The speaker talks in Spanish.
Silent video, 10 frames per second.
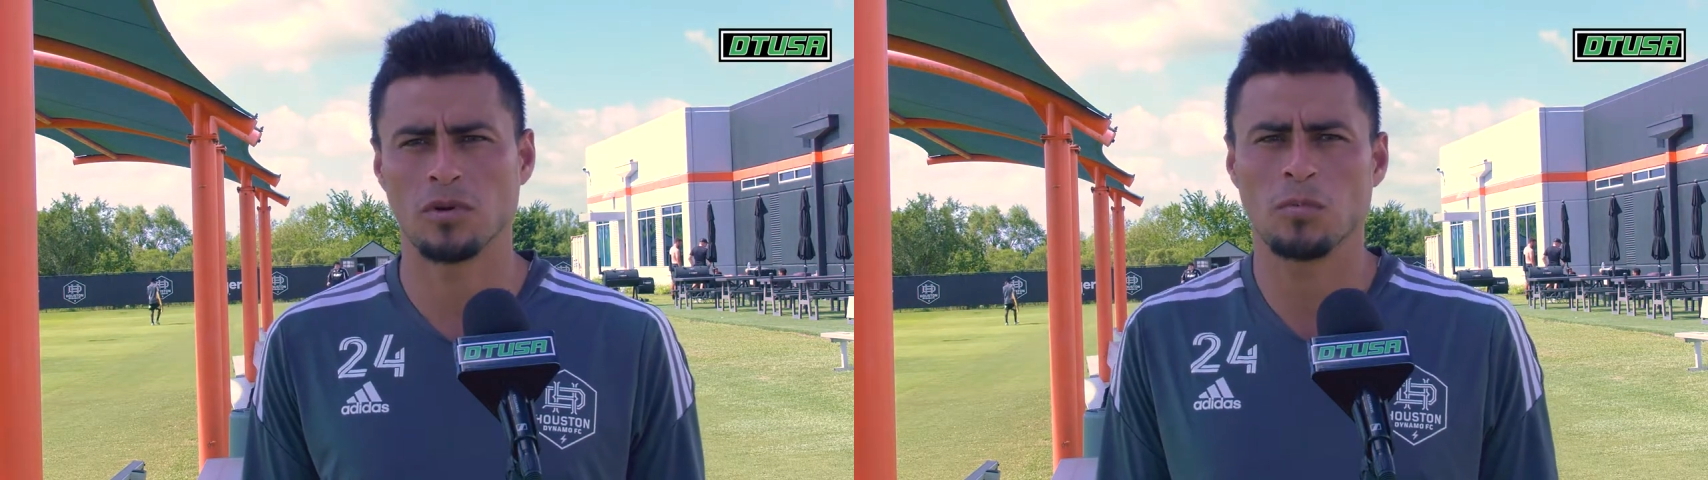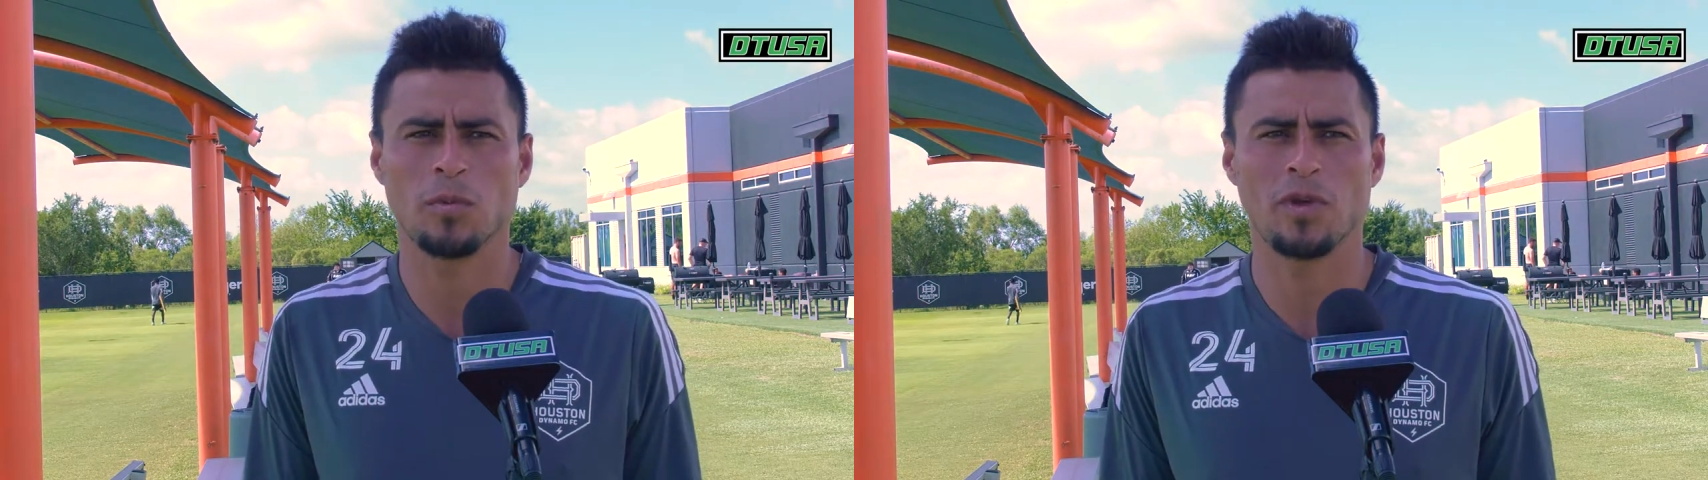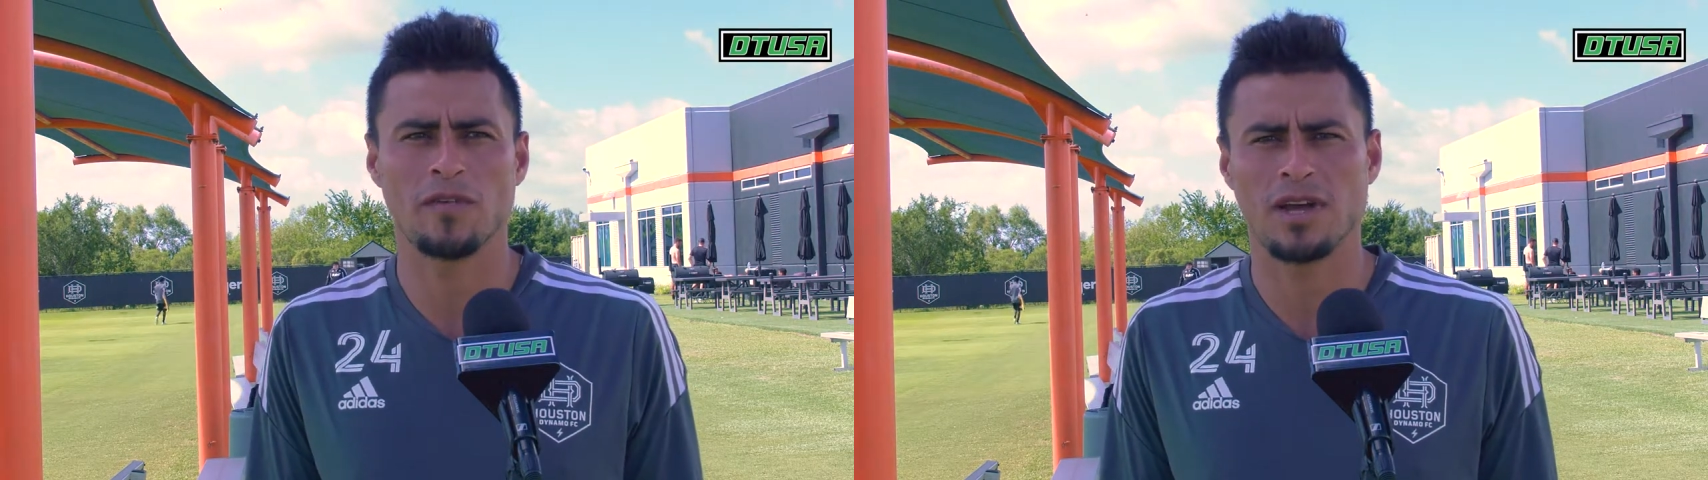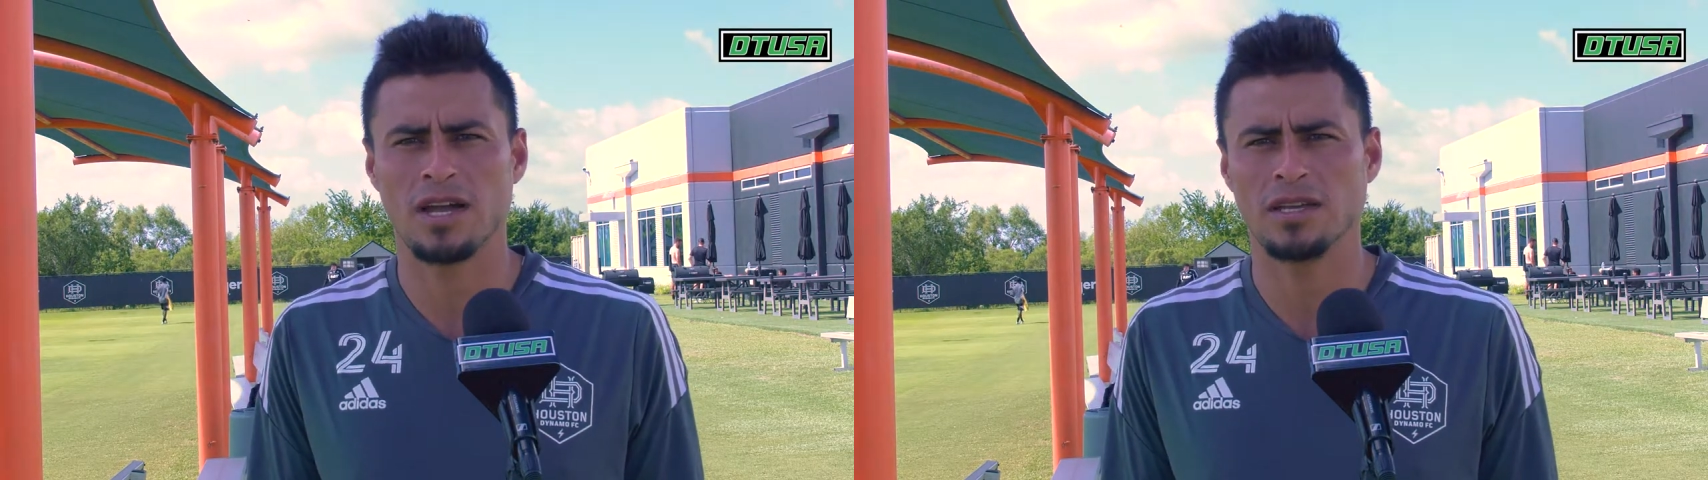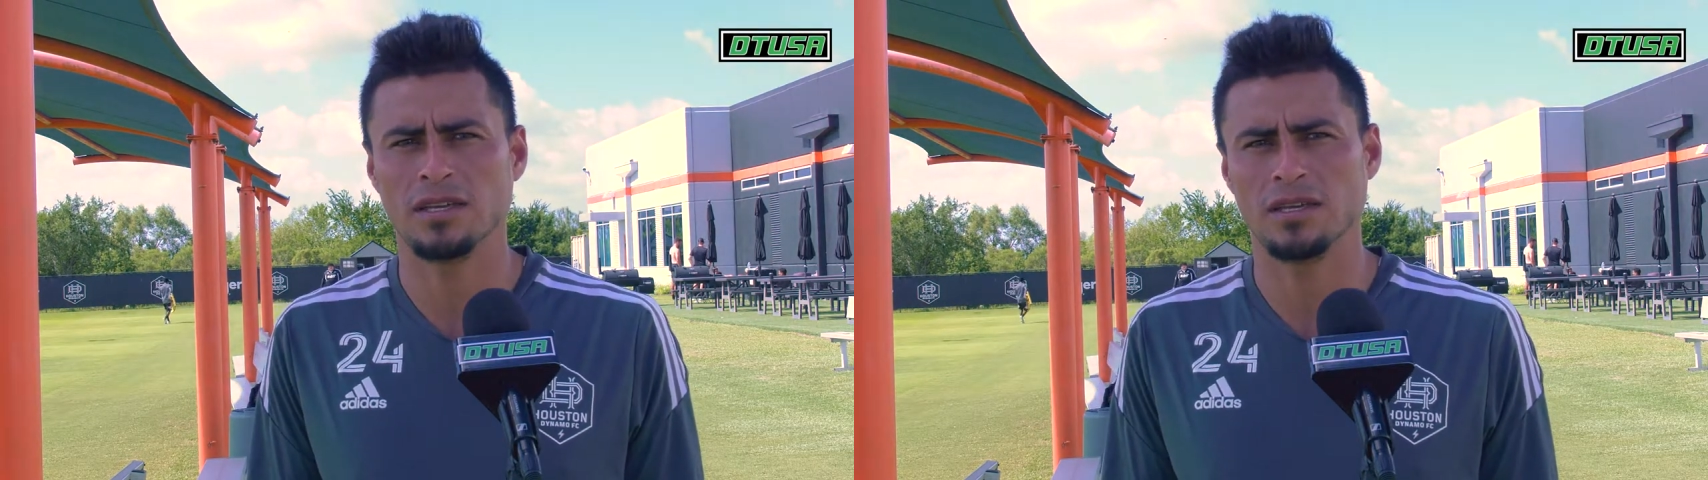cómo me
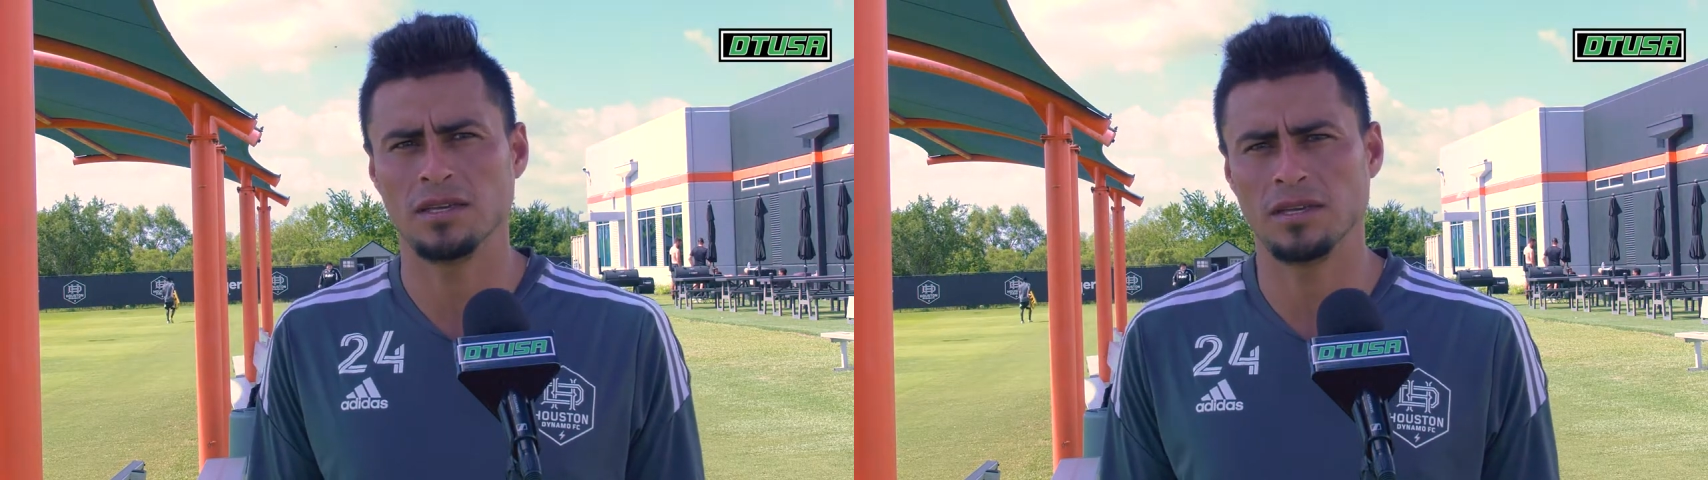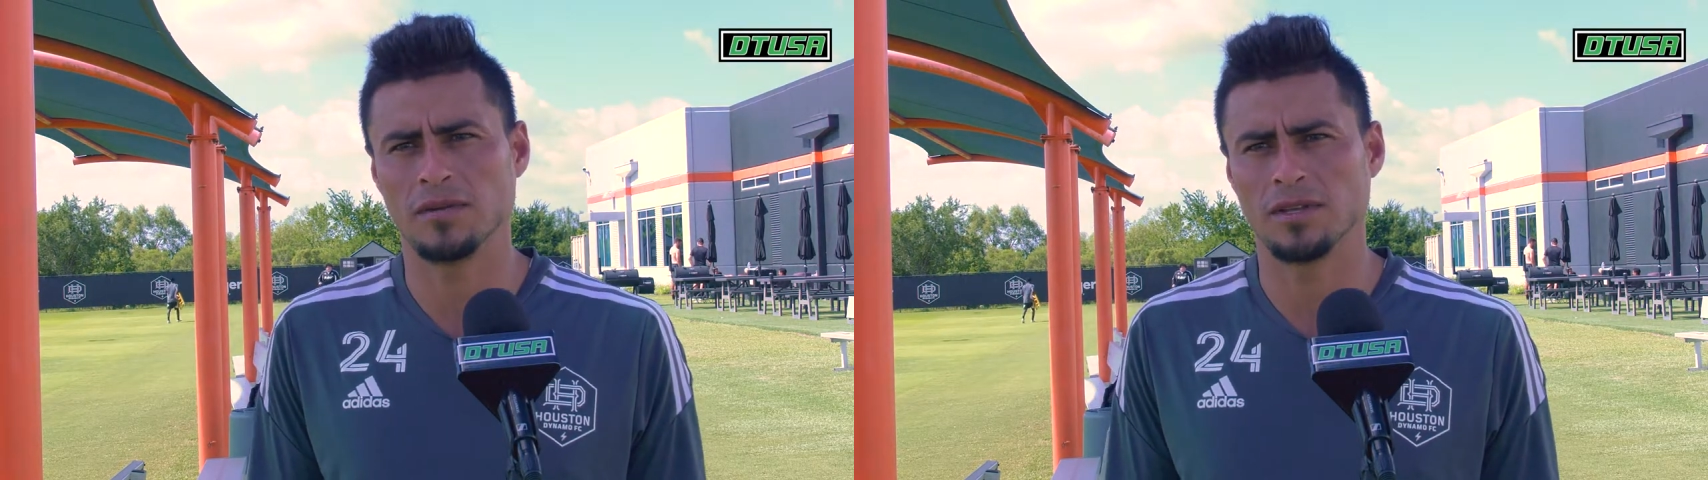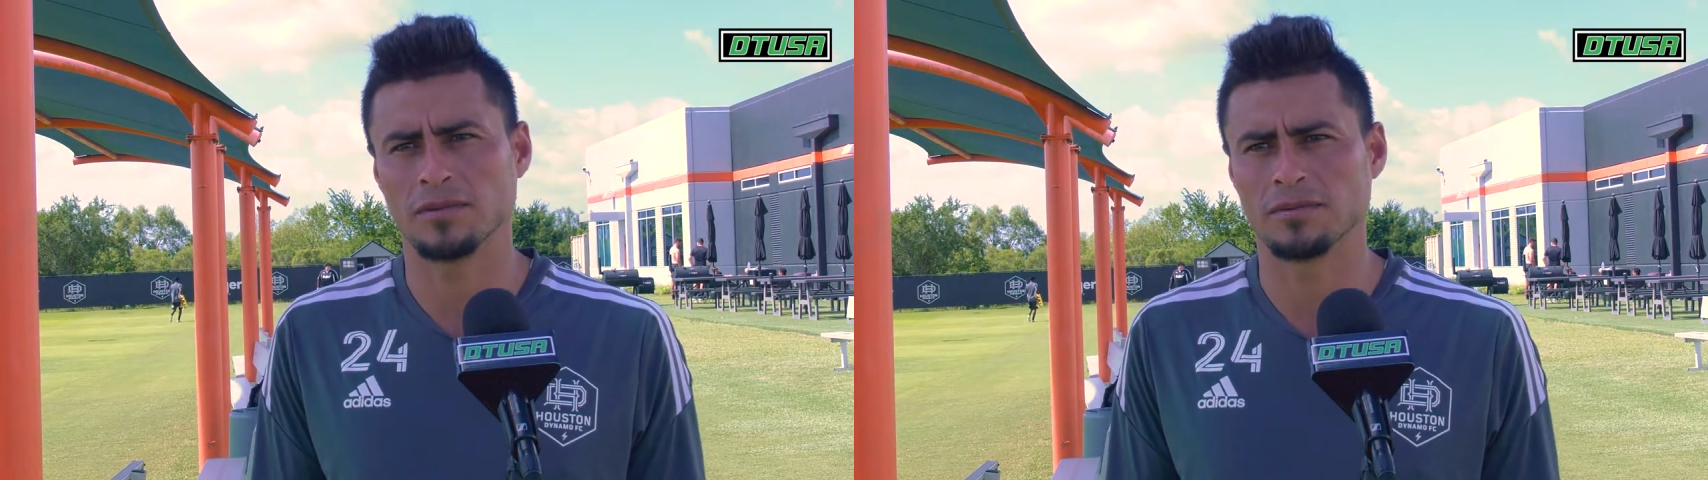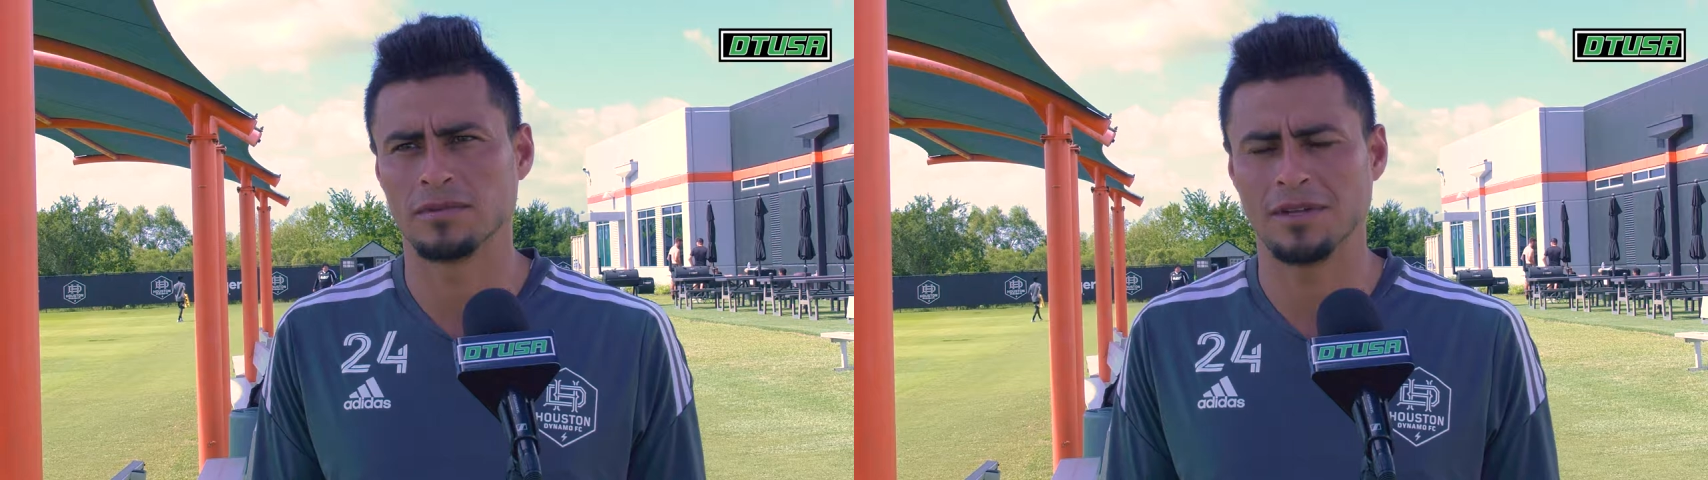va y, bueno,